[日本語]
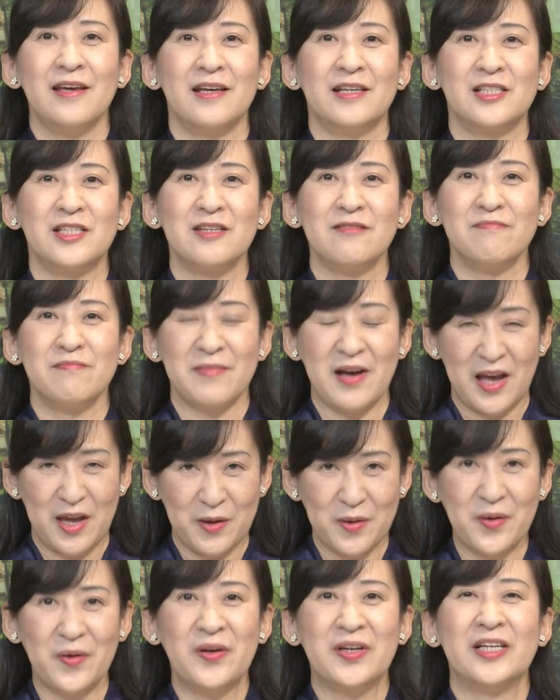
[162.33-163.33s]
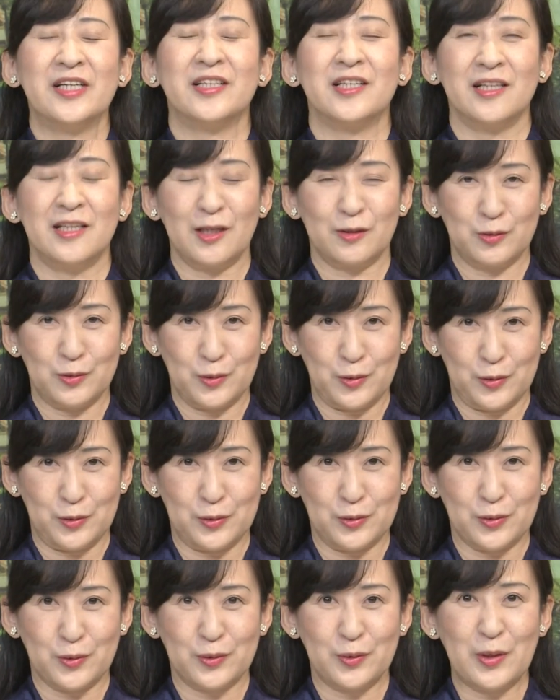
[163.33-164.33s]
新米をいただくとい
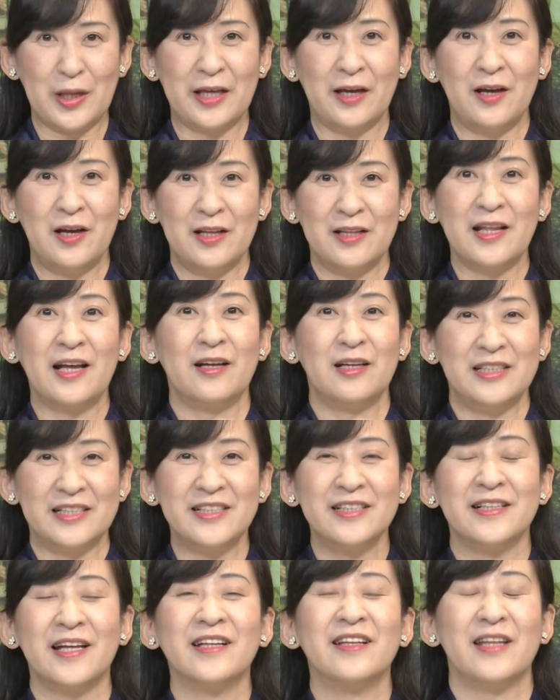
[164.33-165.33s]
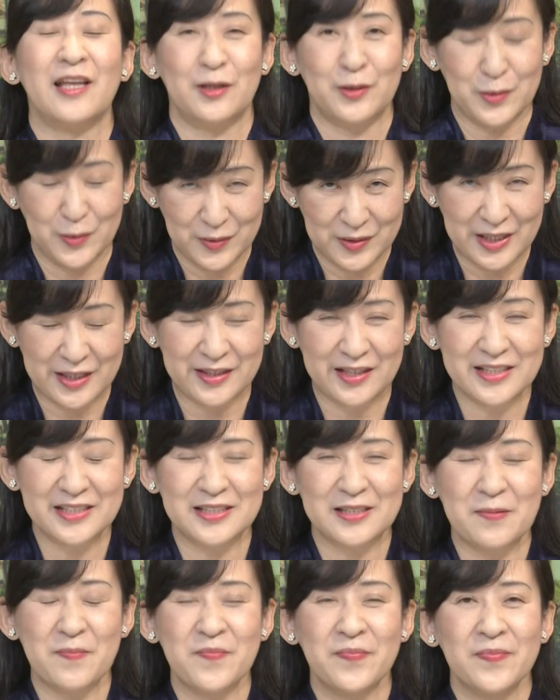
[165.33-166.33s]
うことになっているようなんで
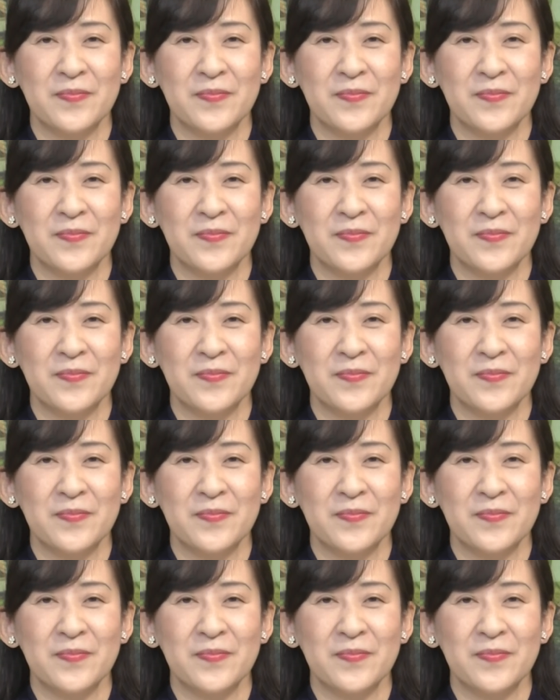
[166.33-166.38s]
す。